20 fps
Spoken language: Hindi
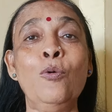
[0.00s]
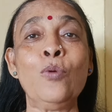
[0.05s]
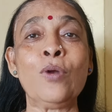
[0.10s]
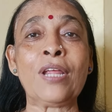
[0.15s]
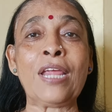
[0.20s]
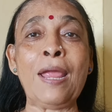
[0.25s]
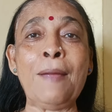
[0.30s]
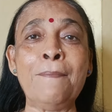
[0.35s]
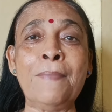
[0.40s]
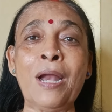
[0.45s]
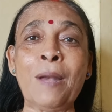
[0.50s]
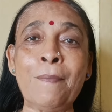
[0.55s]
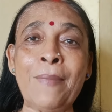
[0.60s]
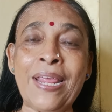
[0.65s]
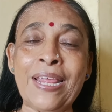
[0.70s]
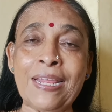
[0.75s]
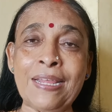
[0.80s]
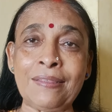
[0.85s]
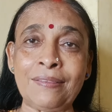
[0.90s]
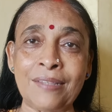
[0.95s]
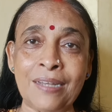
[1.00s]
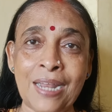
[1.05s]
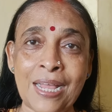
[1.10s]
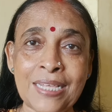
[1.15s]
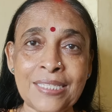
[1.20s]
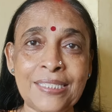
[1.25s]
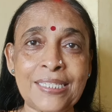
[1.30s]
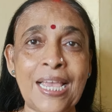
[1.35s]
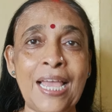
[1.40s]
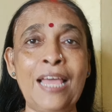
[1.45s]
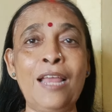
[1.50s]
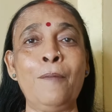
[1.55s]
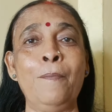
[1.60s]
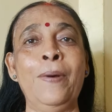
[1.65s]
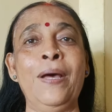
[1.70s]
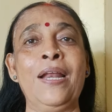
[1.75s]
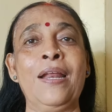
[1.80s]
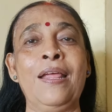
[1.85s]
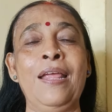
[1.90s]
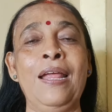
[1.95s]
उनके मन में इतना जहर
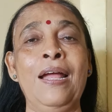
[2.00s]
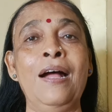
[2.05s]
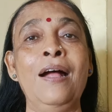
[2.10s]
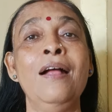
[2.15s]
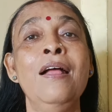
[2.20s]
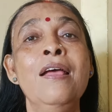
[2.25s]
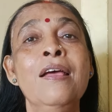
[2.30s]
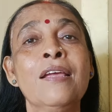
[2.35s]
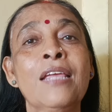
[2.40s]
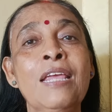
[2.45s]
भर गया